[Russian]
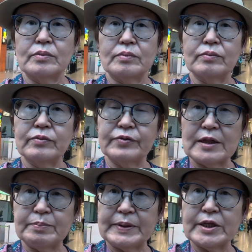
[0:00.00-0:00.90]

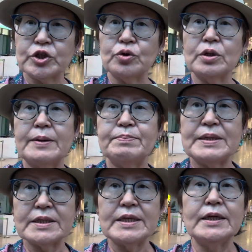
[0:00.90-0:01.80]
вал подошел,
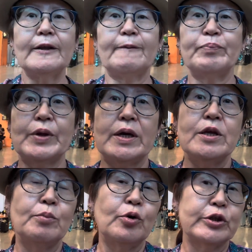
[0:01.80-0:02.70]
объяснил,
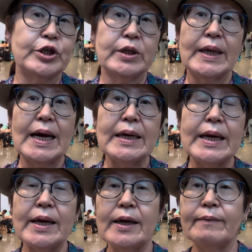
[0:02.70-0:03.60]
они молча
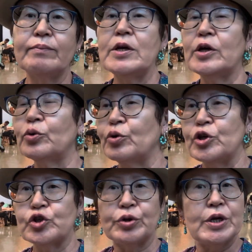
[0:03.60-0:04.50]
дали, никто
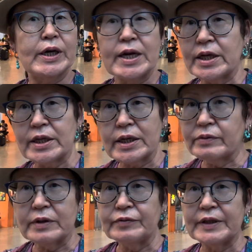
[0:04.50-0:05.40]
ничего не
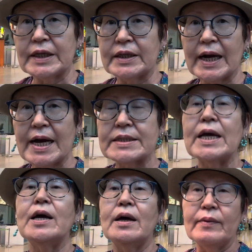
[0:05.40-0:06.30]
корректировал в этот раз.
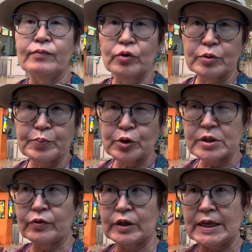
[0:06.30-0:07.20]
Но вот
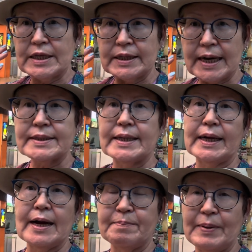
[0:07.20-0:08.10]
просто вот один раз
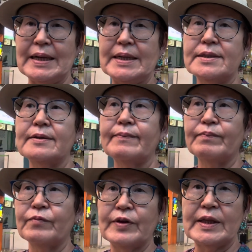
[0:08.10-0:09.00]
докопались.
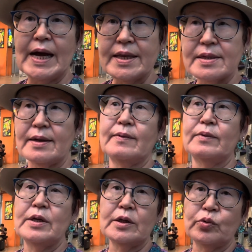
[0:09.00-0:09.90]
Видать, у
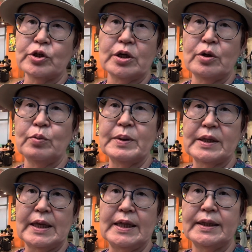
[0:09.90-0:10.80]
них тоже любят
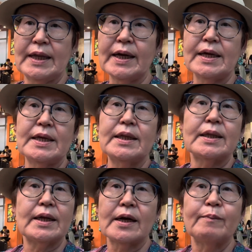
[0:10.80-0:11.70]
иногда
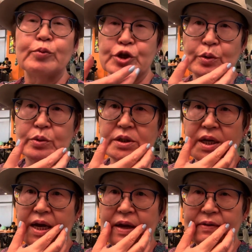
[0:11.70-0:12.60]
какие-то докопушки
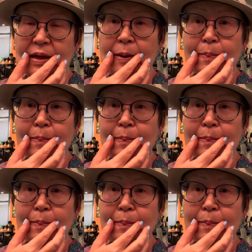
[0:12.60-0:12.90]
устраивать.